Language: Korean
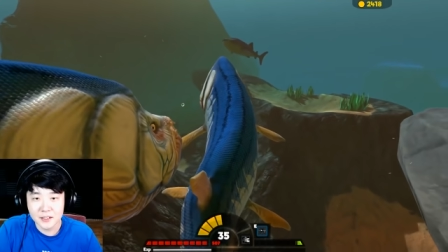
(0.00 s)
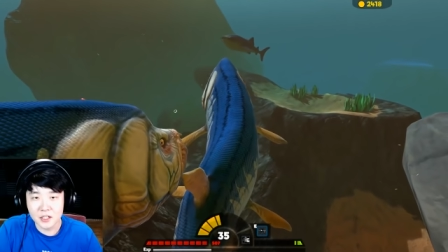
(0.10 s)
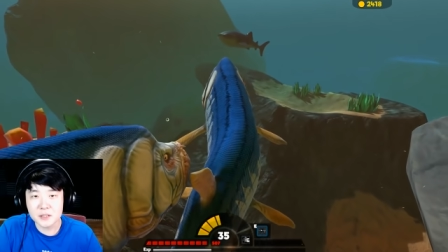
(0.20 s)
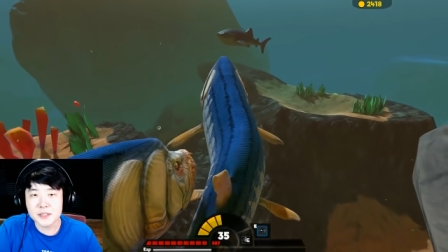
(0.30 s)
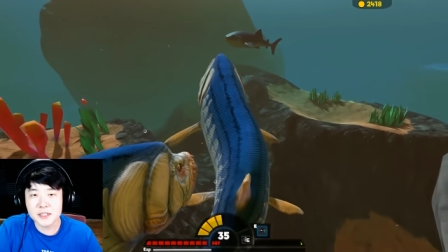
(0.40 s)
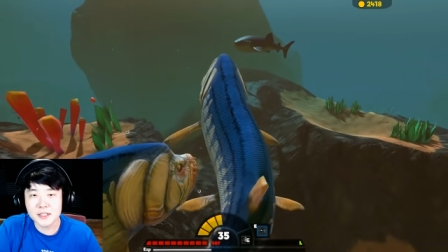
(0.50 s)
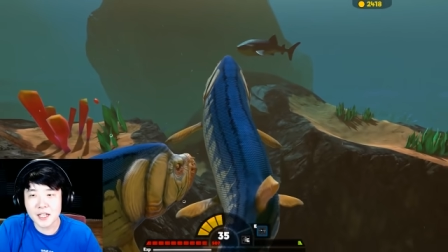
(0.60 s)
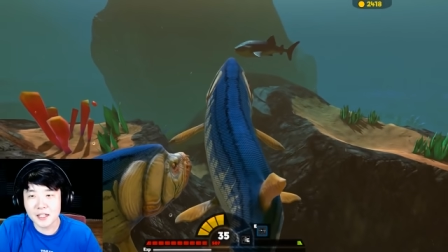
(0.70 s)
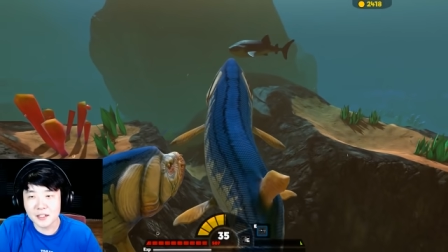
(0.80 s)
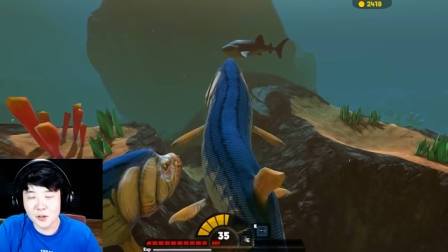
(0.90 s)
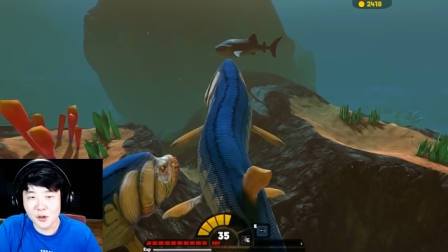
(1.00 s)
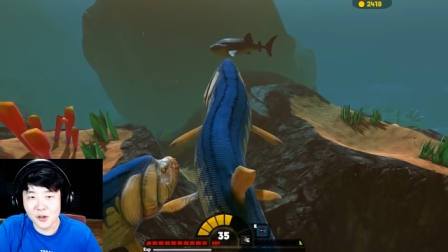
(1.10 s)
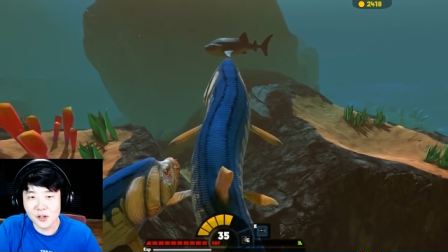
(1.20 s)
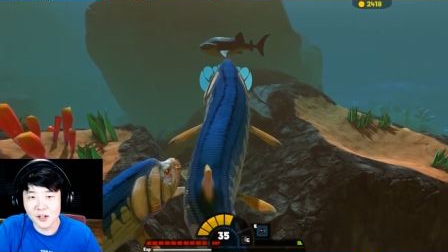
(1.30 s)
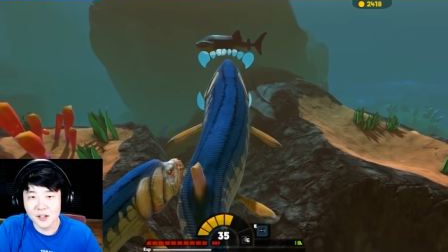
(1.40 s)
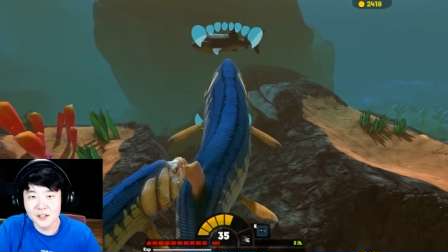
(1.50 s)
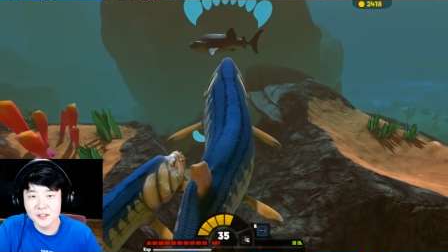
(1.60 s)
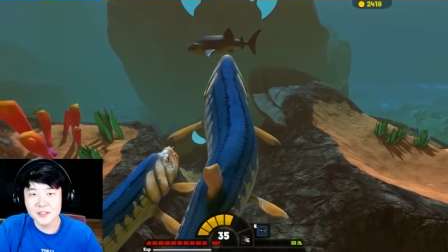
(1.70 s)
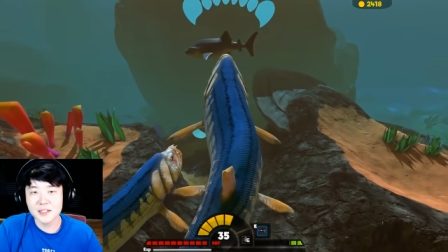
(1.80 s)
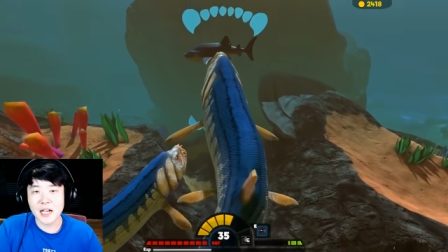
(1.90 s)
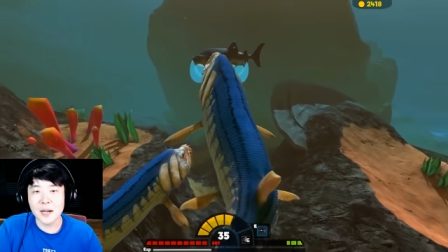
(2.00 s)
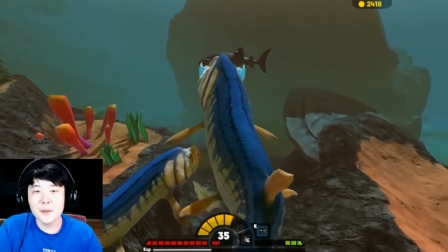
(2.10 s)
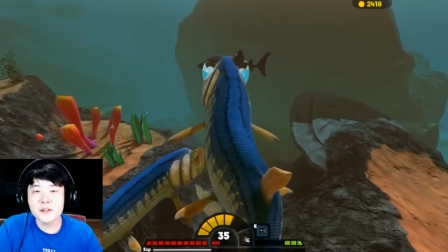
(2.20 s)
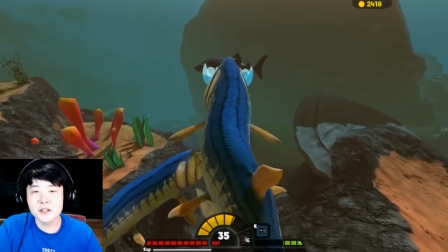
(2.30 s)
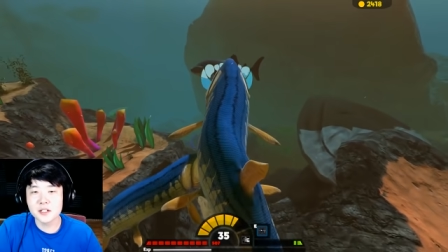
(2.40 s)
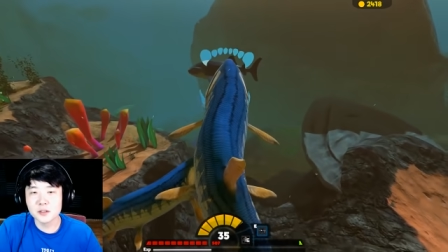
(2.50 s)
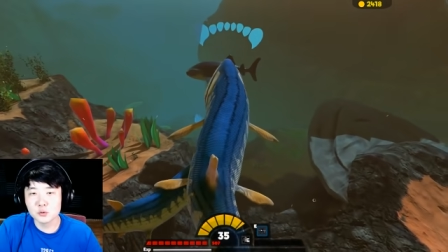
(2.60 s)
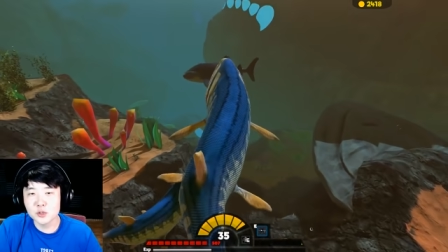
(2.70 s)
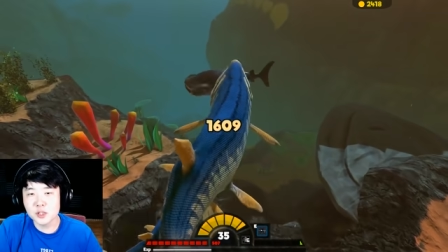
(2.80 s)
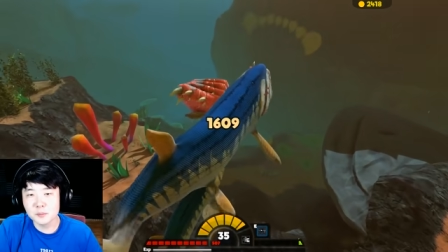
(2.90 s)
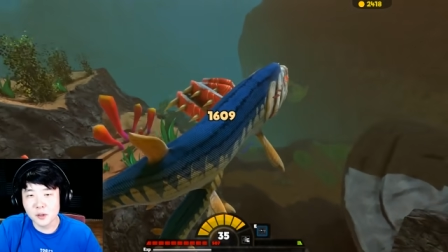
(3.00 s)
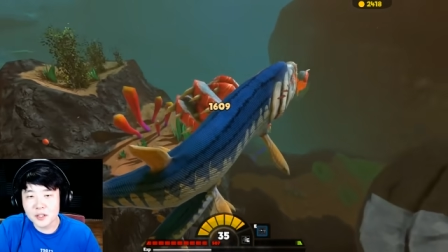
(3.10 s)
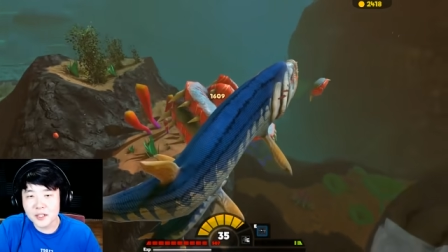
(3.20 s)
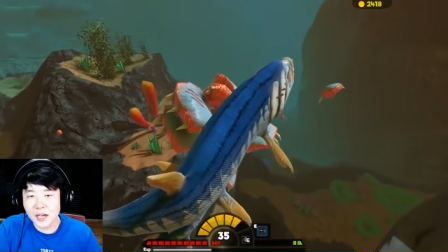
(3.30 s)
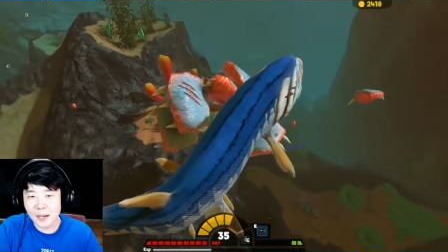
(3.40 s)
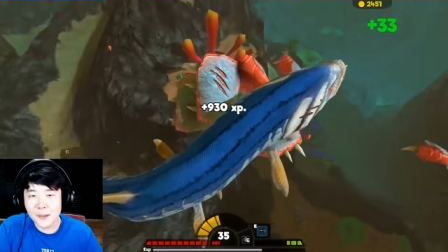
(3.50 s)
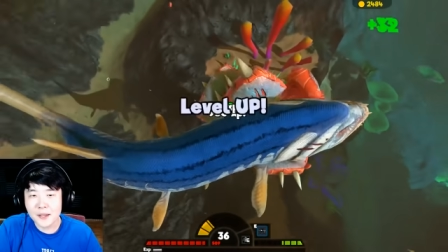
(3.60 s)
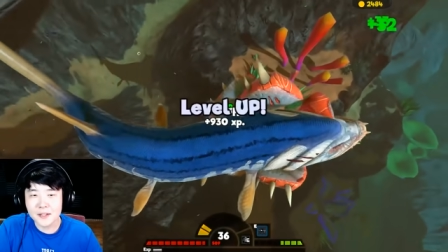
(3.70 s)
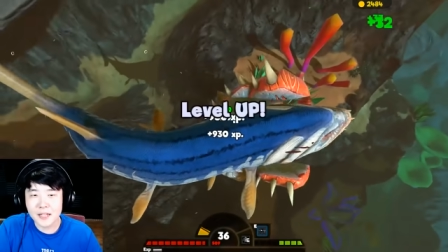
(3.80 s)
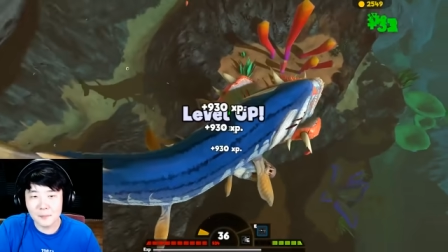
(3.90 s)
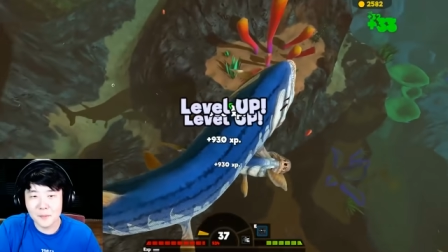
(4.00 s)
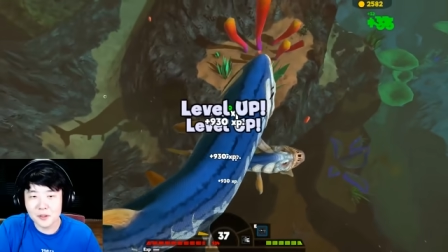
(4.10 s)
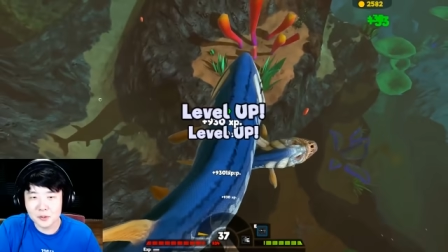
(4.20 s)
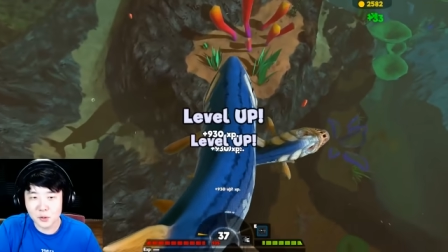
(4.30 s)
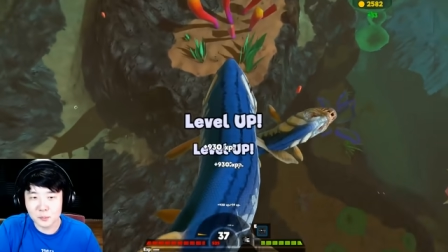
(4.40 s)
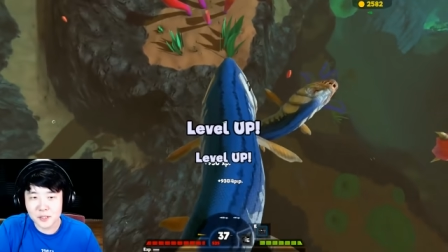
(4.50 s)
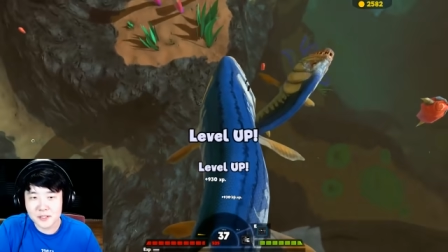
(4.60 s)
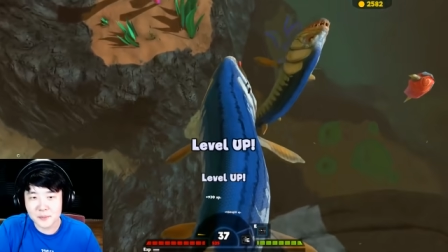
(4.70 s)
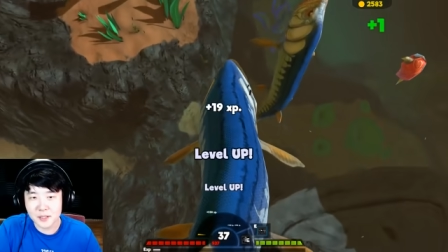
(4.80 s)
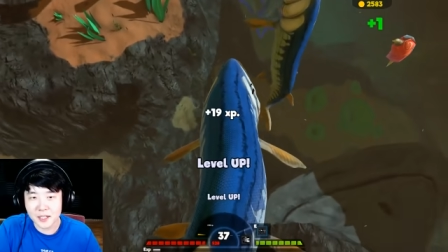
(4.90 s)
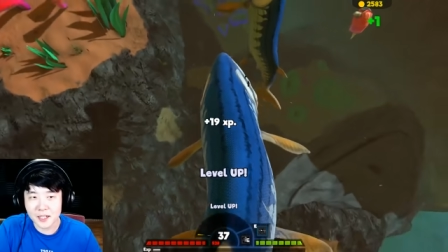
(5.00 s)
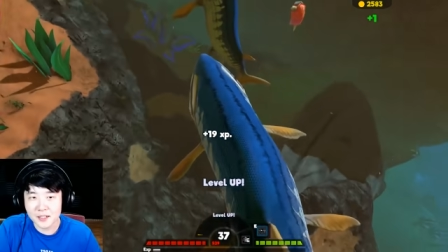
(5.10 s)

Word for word: 거짓말 치는게 아니고 가면서 이거 굳이 먹이가 앞에 있는데 안 먹을 이유는 없지 않습니까?